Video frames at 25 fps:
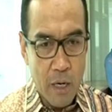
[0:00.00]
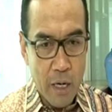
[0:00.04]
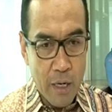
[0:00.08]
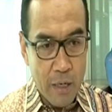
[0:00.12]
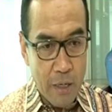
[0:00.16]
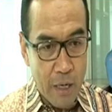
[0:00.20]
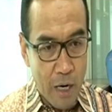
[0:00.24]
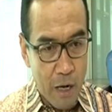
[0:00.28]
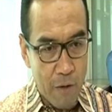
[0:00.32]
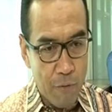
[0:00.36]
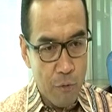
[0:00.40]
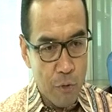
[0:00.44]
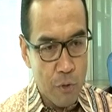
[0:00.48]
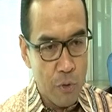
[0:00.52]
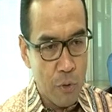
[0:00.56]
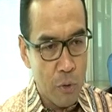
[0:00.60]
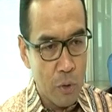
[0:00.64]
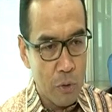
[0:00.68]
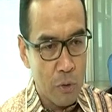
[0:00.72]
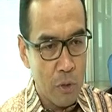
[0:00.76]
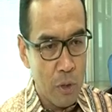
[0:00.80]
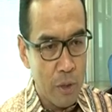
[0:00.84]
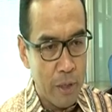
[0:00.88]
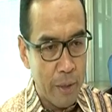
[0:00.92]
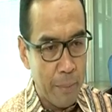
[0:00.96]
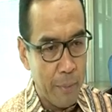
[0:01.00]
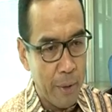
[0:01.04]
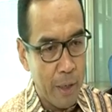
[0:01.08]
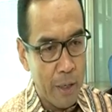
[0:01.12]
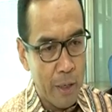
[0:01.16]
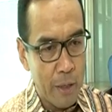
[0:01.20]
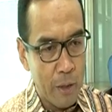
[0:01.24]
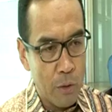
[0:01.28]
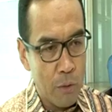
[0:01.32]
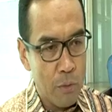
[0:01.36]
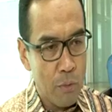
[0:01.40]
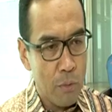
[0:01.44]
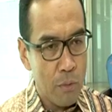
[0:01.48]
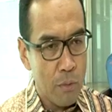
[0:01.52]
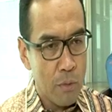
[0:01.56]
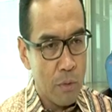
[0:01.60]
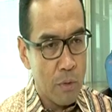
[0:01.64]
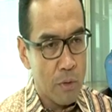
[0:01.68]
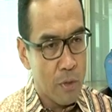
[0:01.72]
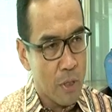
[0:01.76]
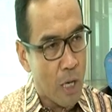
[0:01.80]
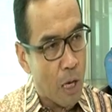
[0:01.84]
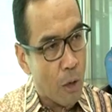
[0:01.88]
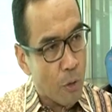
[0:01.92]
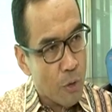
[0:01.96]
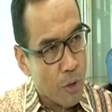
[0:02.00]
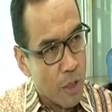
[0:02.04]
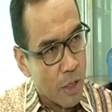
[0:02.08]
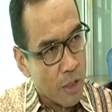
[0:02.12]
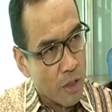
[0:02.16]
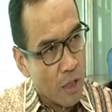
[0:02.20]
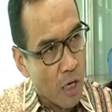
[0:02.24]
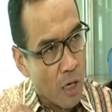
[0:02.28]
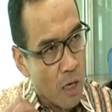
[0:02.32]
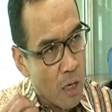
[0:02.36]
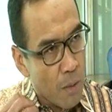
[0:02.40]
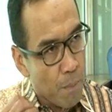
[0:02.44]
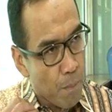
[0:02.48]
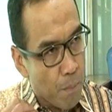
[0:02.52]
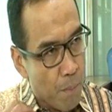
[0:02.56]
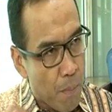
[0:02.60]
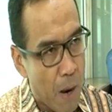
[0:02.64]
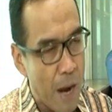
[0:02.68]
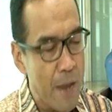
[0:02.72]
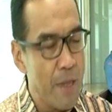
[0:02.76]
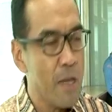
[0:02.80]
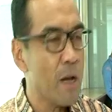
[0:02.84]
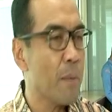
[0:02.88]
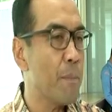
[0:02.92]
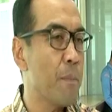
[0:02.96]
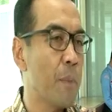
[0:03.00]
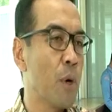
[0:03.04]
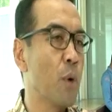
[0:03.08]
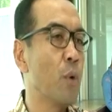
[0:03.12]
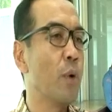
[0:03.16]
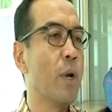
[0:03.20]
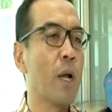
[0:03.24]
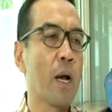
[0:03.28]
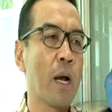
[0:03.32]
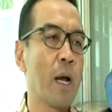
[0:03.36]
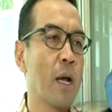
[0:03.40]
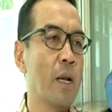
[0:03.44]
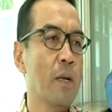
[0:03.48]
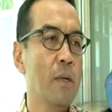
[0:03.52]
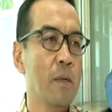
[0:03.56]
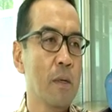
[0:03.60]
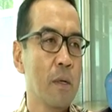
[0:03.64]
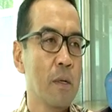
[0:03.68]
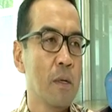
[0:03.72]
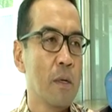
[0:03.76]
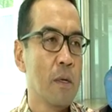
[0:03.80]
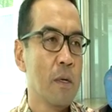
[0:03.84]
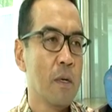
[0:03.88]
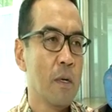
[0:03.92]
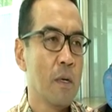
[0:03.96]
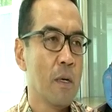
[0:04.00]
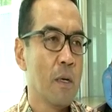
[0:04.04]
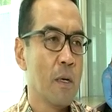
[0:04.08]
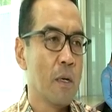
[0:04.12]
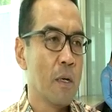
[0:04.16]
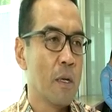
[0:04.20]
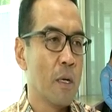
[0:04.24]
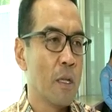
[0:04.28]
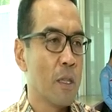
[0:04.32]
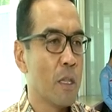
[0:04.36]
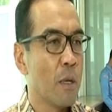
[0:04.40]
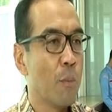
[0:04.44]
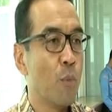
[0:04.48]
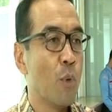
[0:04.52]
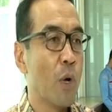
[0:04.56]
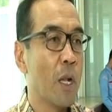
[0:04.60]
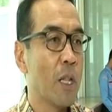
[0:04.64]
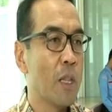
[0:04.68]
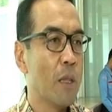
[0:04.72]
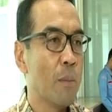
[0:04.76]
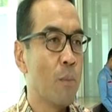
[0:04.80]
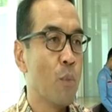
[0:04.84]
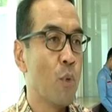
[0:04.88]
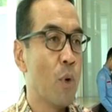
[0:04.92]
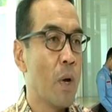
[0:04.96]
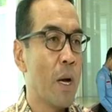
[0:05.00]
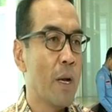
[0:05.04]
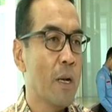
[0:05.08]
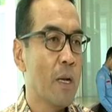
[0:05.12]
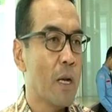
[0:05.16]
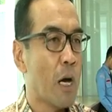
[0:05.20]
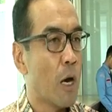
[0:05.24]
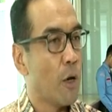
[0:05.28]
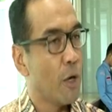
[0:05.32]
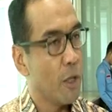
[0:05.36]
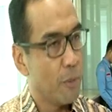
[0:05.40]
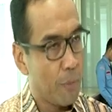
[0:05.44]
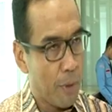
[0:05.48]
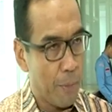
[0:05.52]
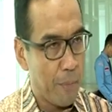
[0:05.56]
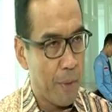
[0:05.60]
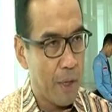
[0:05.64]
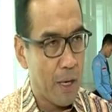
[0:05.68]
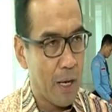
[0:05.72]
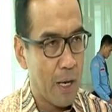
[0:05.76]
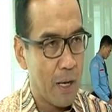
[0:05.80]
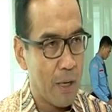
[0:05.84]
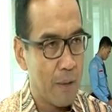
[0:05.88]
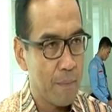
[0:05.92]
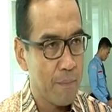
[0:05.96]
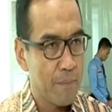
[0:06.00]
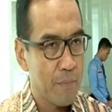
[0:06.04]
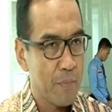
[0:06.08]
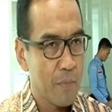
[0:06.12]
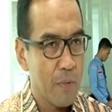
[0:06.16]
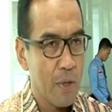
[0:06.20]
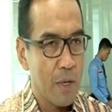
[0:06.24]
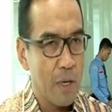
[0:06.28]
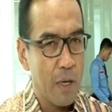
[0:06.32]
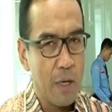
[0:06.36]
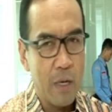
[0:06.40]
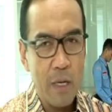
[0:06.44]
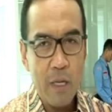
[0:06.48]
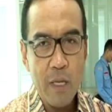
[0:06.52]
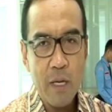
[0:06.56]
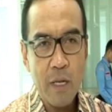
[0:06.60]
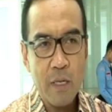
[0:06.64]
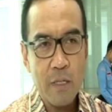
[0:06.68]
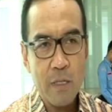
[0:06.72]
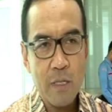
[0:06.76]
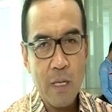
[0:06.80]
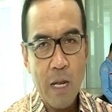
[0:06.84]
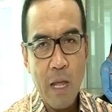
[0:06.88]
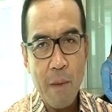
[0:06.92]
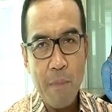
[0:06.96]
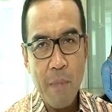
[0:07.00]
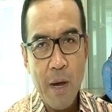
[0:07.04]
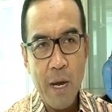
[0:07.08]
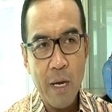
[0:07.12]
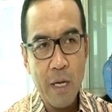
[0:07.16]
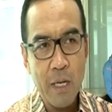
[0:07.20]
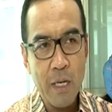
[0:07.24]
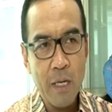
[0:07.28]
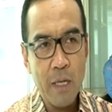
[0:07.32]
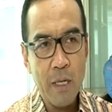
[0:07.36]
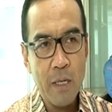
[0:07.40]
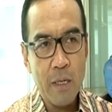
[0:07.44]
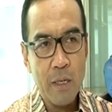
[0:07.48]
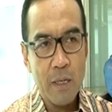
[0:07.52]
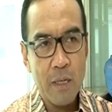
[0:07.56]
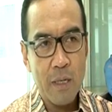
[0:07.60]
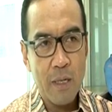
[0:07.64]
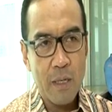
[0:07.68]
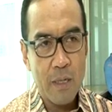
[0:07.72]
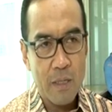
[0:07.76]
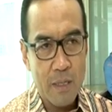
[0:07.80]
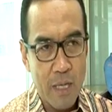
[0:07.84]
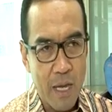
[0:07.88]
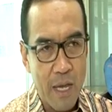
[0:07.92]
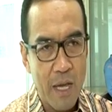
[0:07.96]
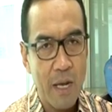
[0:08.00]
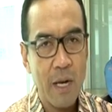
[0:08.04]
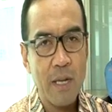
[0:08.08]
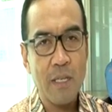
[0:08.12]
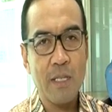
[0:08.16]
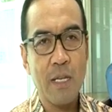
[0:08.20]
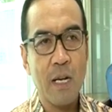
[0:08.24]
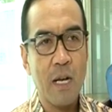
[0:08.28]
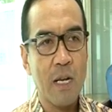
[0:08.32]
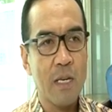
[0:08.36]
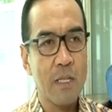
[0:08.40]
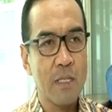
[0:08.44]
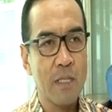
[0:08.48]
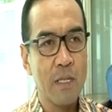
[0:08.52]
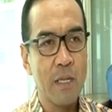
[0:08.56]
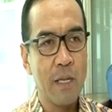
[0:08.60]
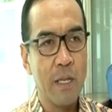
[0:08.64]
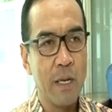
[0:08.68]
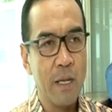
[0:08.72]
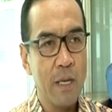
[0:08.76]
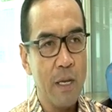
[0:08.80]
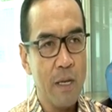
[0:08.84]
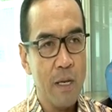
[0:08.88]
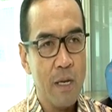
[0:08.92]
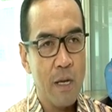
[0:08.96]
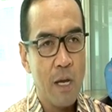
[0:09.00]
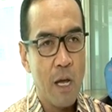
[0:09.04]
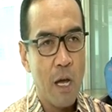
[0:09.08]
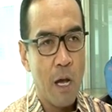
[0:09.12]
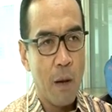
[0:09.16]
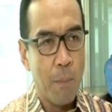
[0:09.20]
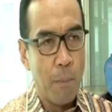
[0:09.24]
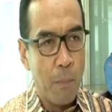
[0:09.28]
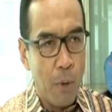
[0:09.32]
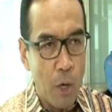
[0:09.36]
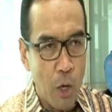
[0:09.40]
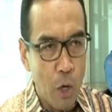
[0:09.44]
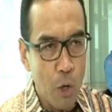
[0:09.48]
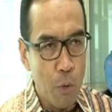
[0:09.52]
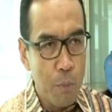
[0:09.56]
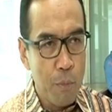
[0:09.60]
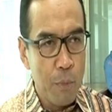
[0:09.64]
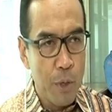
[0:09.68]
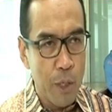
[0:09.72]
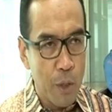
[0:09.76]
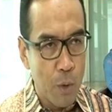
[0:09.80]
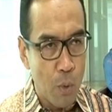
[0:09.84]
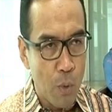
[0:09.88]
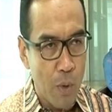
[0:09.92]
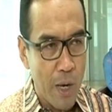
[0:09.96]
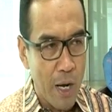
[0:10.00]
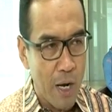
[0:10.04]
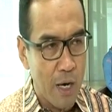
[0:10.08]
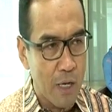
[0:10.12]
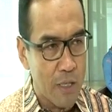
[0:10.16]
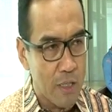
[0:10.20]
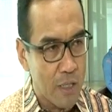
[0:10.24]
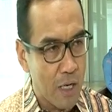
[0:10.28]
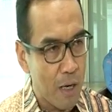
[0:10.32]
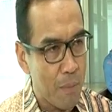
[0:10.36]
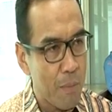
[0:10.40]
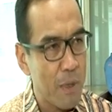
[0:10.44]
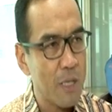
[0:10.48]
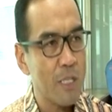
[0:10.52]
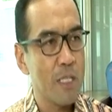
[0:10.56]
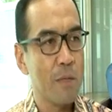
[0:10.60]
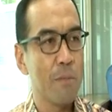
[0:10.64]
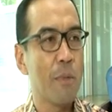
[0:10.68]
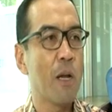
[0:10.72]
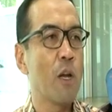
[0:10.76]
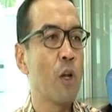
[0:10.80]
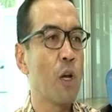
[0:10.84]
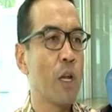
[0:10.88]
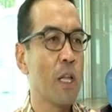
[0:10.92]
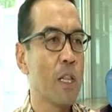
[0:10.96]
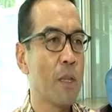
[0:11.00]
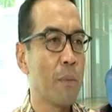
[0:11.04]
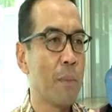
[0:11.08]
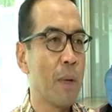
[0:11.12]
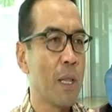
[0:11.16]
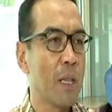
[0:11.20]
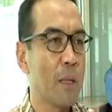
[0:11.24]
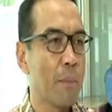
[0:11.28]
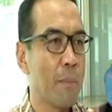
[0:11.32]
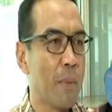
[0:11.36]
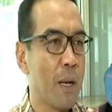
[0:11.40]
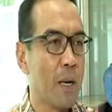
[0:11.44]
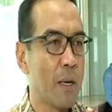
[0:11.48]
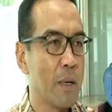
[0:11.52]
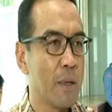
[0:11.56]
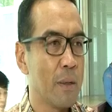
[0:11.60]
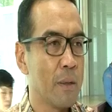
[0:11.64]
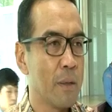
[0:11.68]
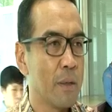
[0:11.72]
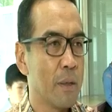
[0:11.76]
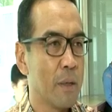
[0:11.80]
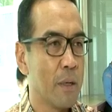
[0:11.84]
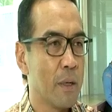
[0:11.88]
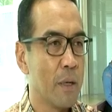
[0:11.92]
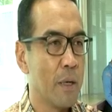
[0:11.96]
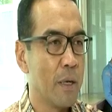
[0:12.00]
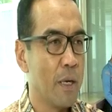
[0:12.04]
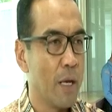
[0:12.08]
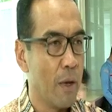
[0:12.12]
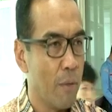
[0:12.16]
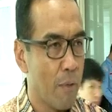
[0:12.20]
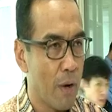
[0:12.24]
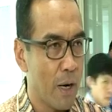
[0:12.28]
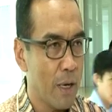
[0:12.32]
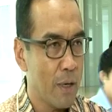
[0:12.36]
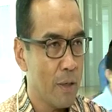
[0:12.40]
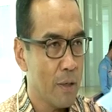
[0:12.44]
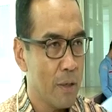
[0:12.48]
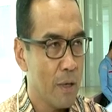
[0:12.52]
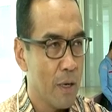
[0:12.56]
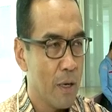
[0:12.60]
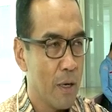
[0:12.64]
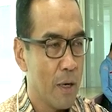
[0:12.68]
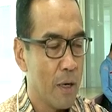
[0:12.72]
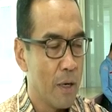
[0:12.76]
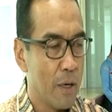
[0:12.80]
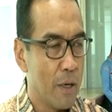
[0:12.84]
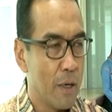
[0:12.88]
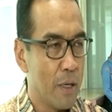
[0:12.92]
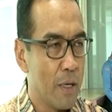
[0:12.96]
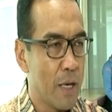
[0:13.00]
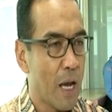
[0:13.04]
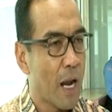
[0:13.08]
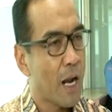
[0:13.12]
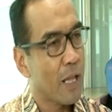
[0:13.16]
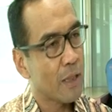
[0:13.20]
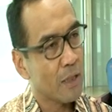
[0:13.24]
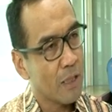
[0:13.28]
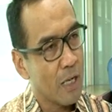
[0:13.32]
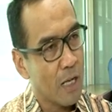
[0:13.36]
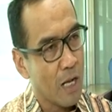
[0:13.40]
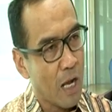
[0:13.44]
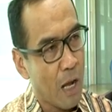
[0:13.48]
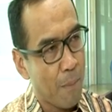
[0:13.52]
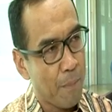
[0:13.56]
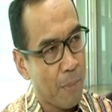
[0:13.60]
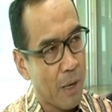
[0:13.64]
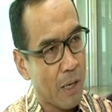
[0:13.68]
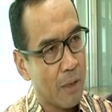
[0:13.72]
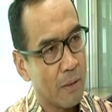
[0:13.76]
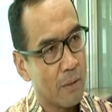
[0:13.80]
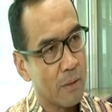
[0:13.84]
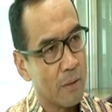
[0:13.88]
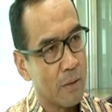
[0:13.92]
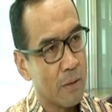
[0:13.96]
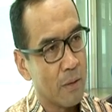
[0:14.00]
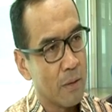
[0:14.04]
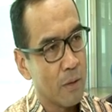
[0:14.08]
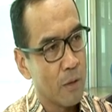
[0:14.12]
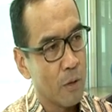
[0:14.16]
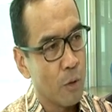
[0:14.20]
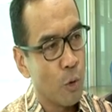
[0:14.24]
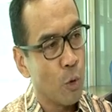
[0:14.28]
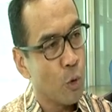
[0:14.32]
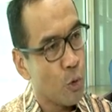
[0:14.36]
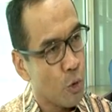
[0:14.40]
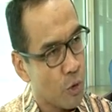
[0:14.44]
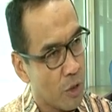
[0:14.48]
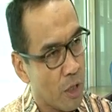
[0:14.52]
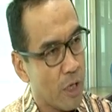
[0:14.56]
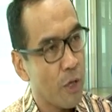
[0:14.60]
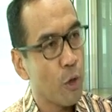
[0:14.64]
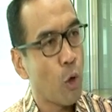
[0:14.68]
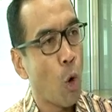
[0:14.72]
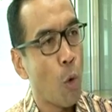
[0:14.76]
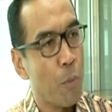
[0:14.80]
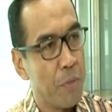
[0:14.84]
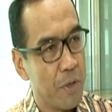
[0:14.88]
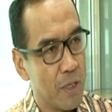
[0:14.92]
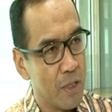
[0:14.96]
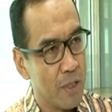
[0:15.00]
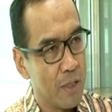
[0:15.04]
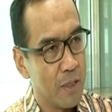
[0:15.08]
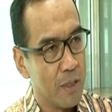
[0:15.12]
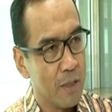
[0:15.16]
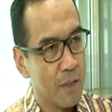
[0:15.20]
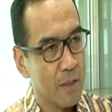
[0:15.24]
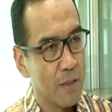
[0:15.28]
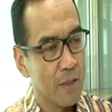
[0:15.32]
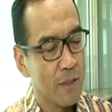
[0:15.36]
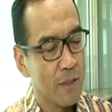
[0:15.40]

Dan dalam fungsi kontrol DPR itu seharusnya kita banyak menggunakan eh, temuan-temuan audit BPK. Ini yang selama ini saya rasakan sendiri belum digunakan secara maksimal oleh teman-teman eh, dewan di alat kelengkapan, khususnya di komisi.